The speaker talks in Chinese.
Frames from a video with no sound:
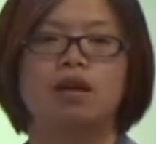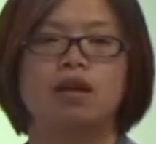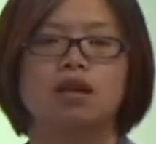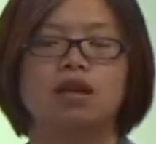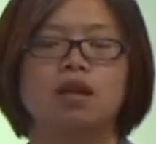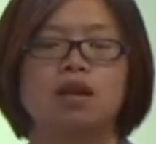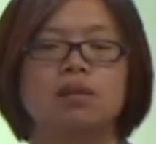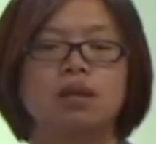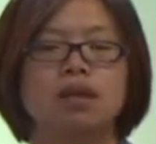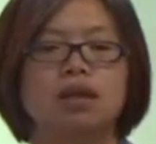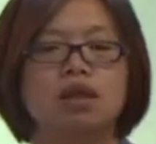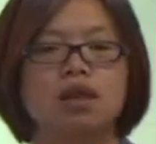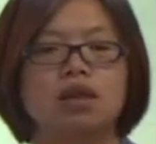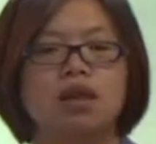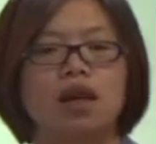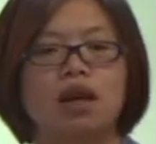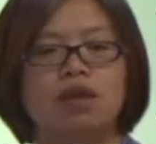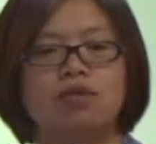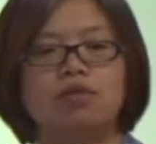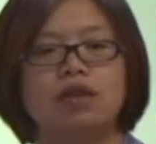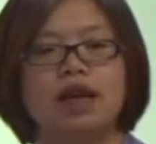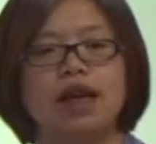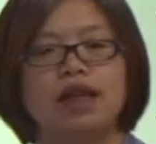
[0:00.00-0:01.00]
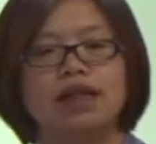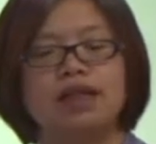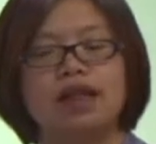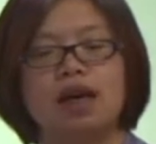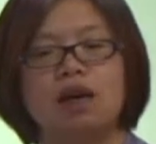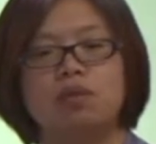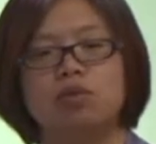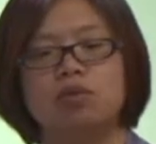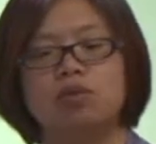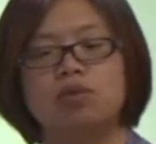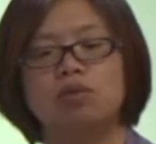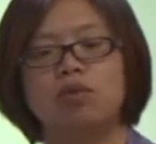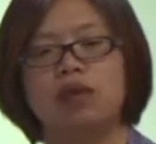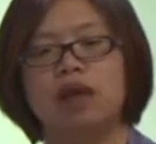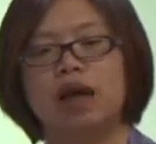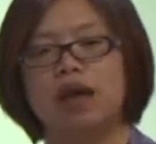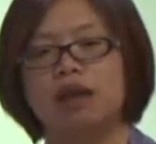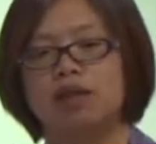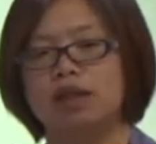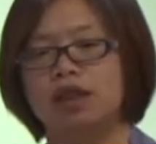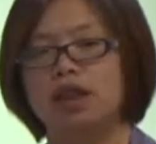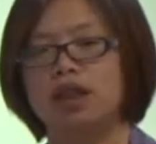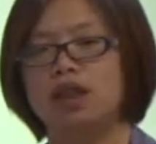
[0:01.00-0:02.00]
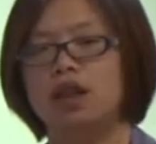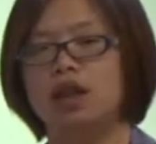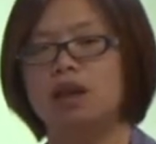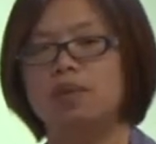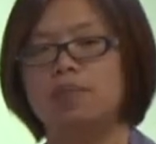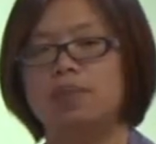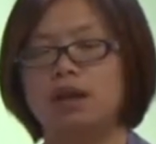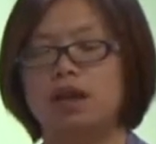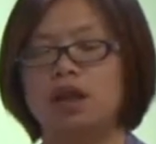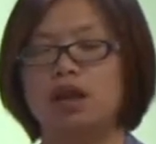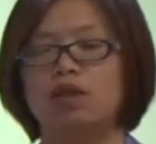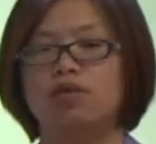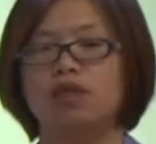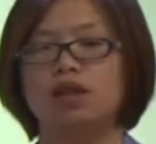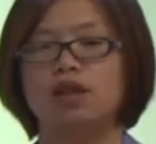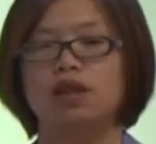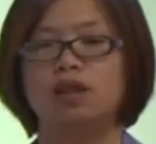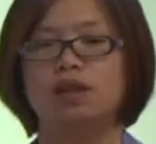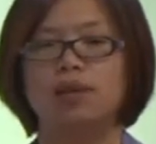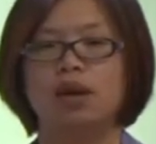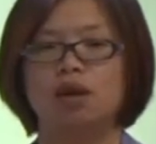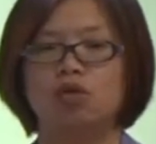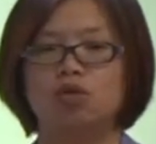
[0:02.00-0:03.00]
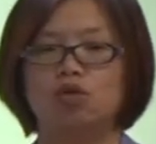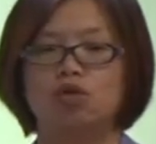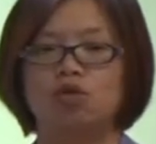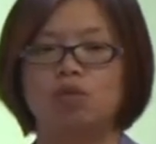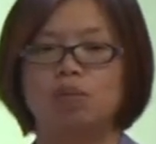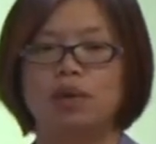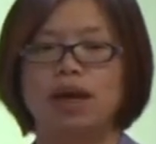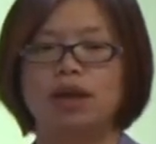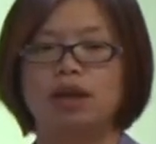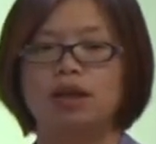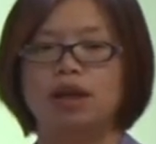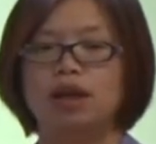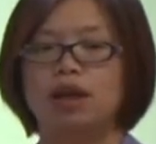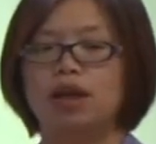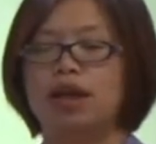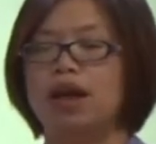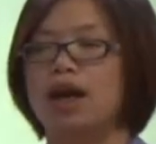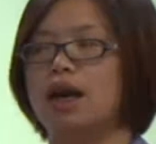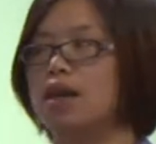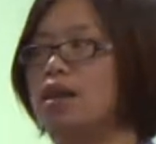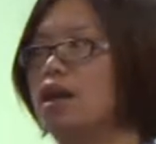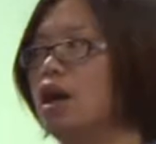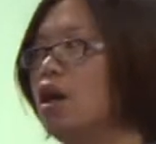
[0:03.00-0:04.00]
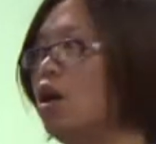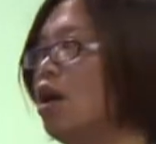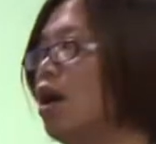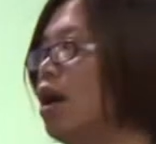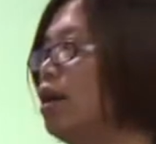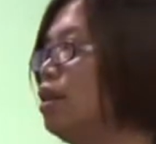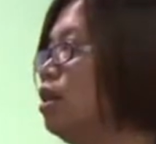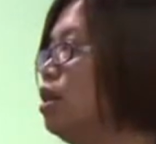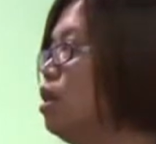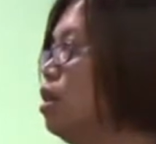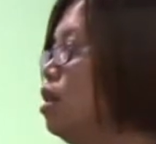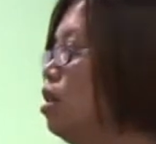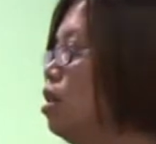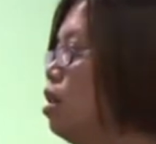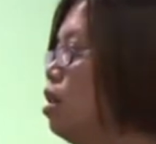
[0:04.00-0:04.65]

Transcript: 那么资产负债项目两期的比较分析表中，我们还可以看到哈，基金的